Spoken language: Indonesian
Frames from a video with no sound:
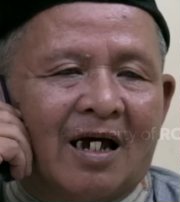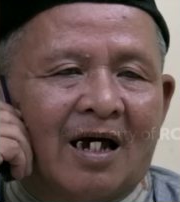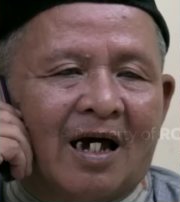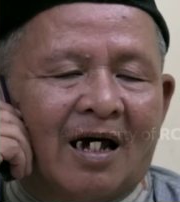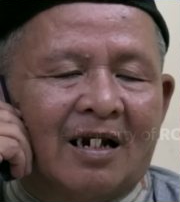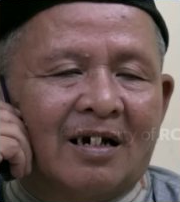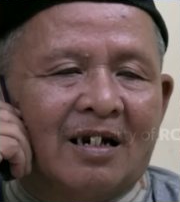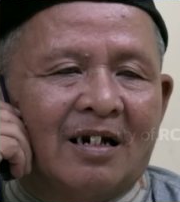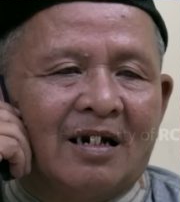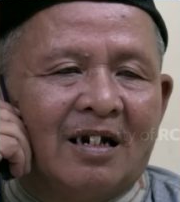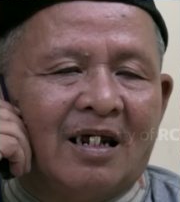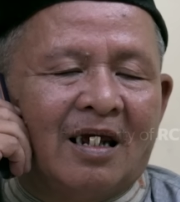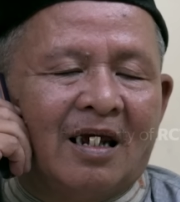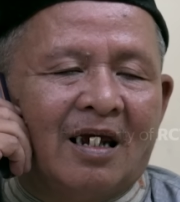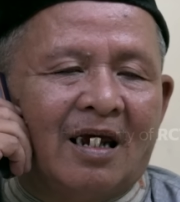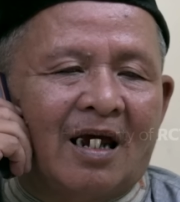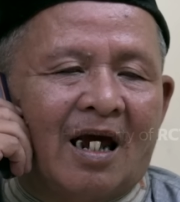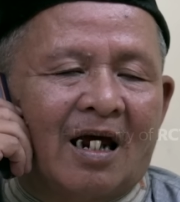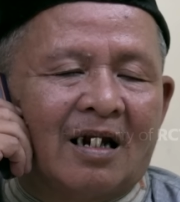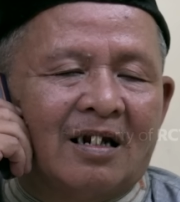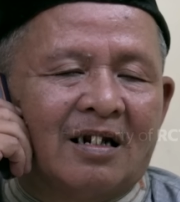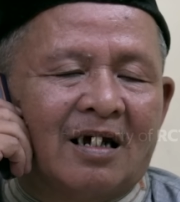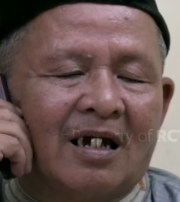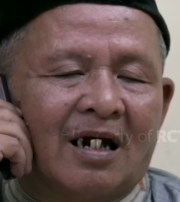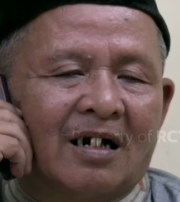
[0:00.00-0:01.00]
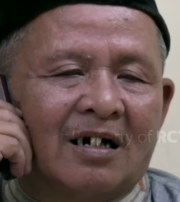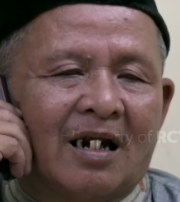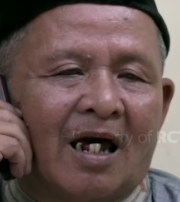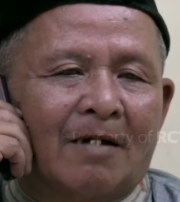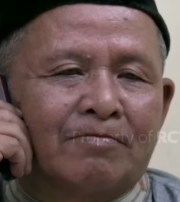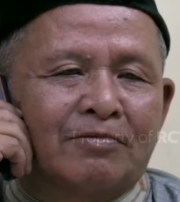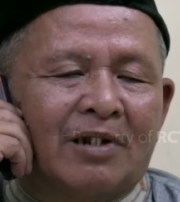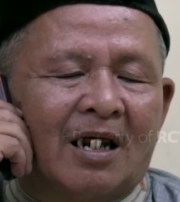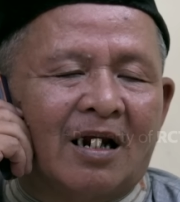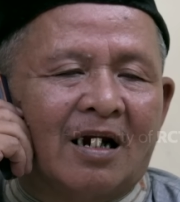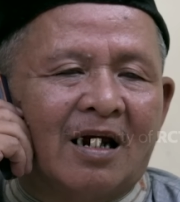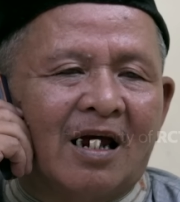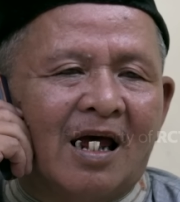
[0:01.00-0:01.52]
Hari ini ada yang
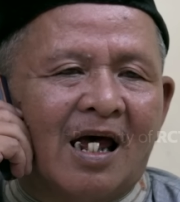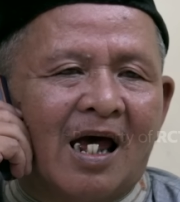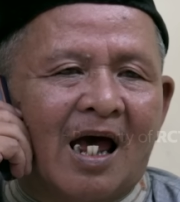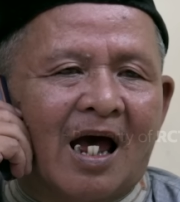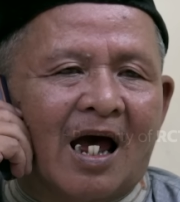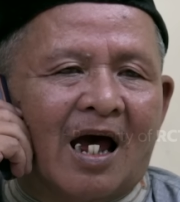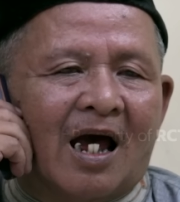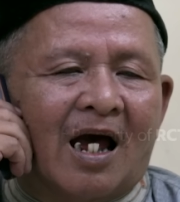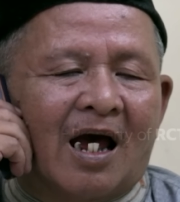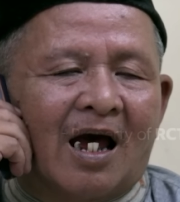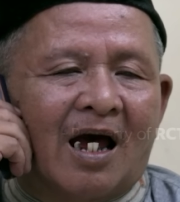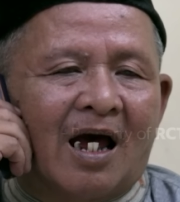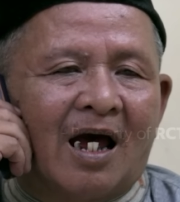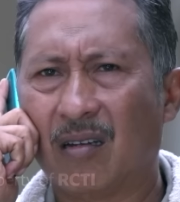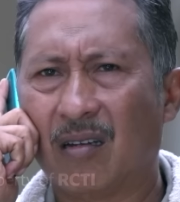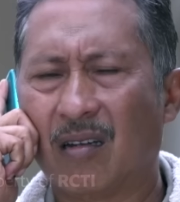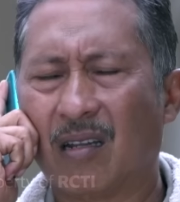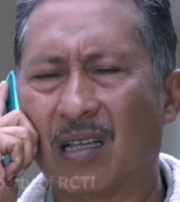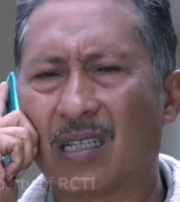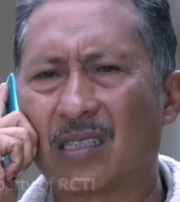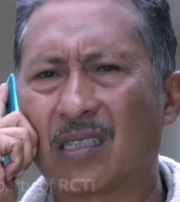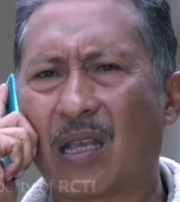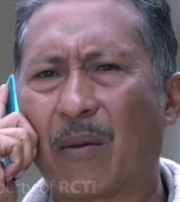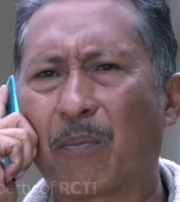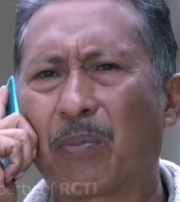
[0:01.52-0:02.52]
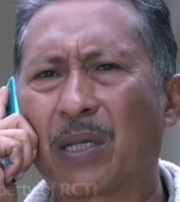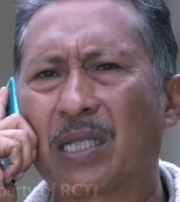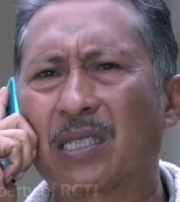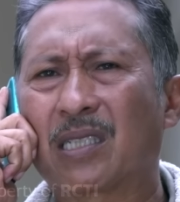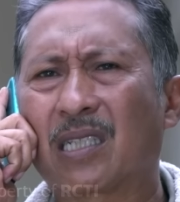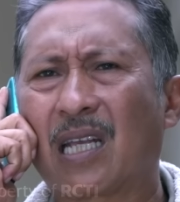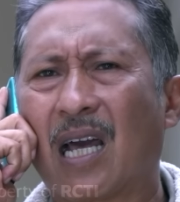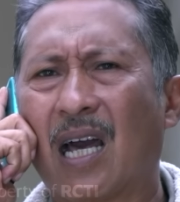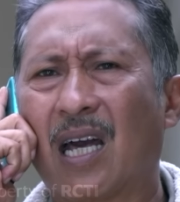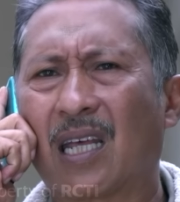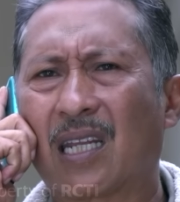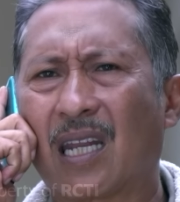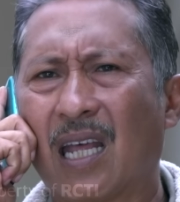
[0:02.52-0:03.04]
daftar nggak? Lah, sampai
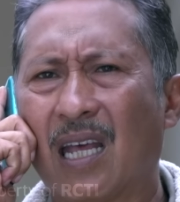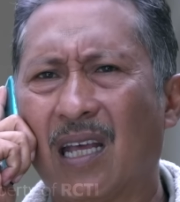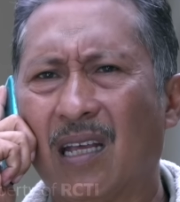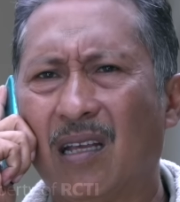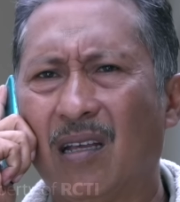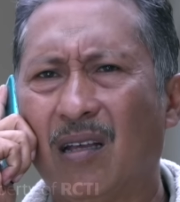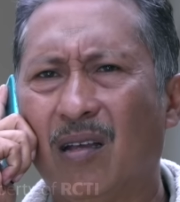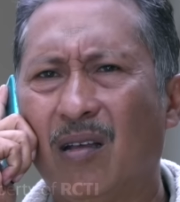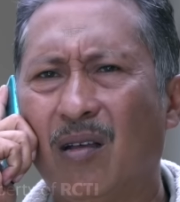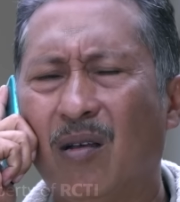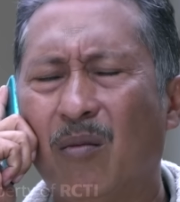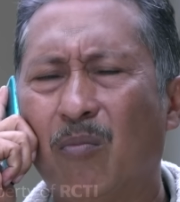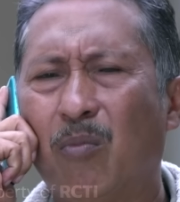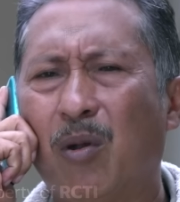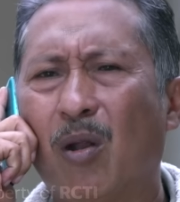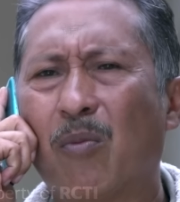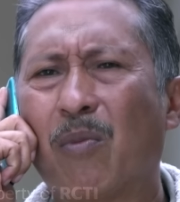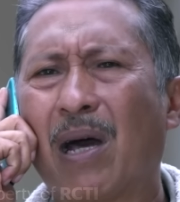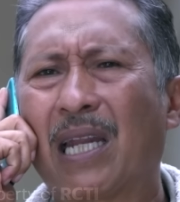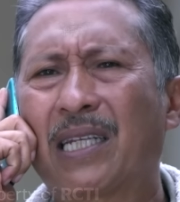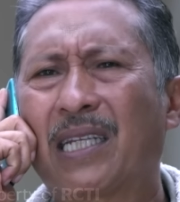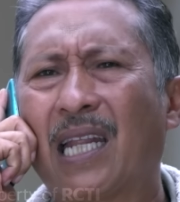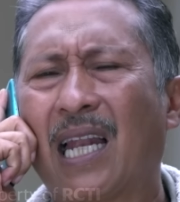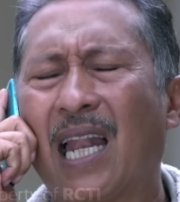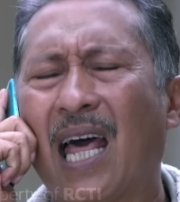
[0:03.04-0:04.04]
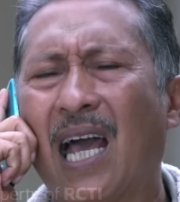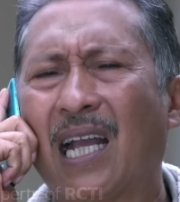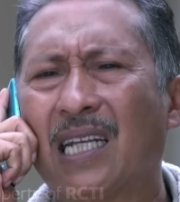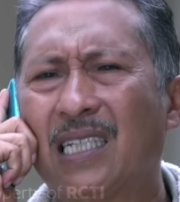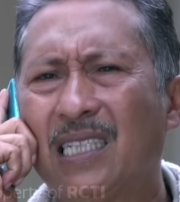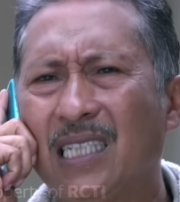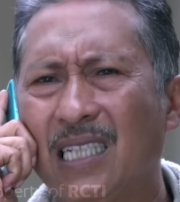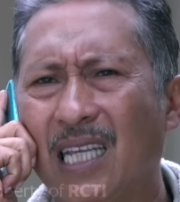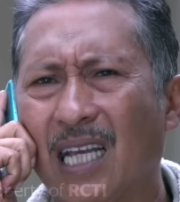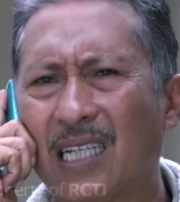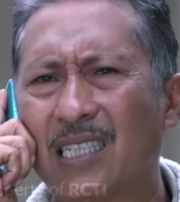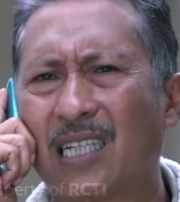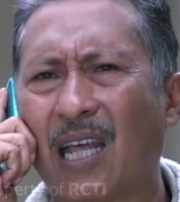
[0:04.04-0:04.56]
sekarang belum ada
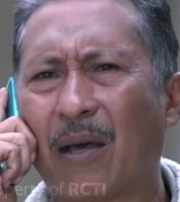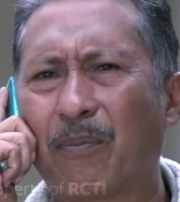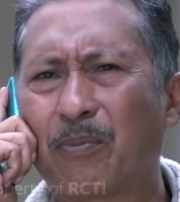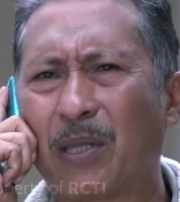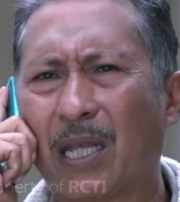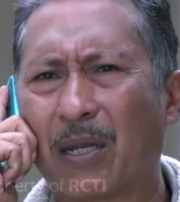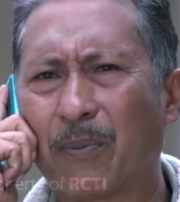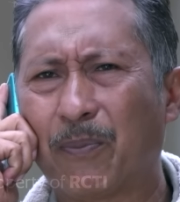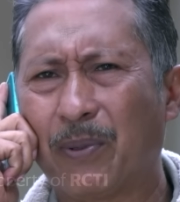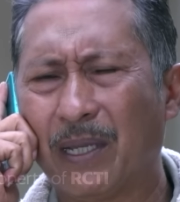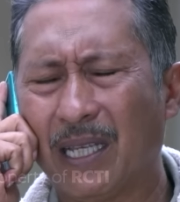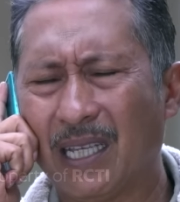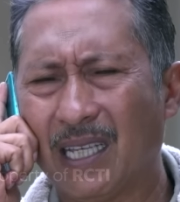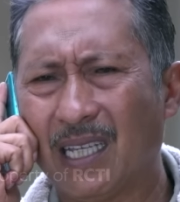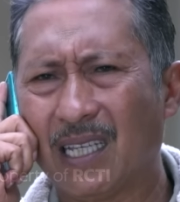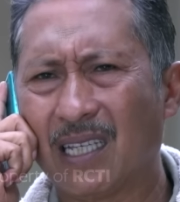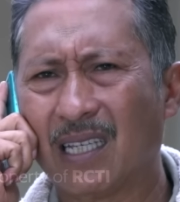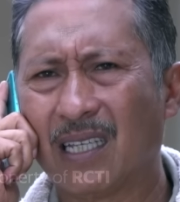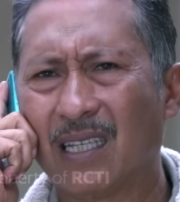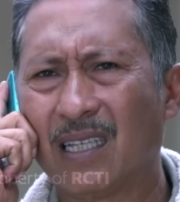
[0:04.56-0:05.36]
lagi yang daftar, B.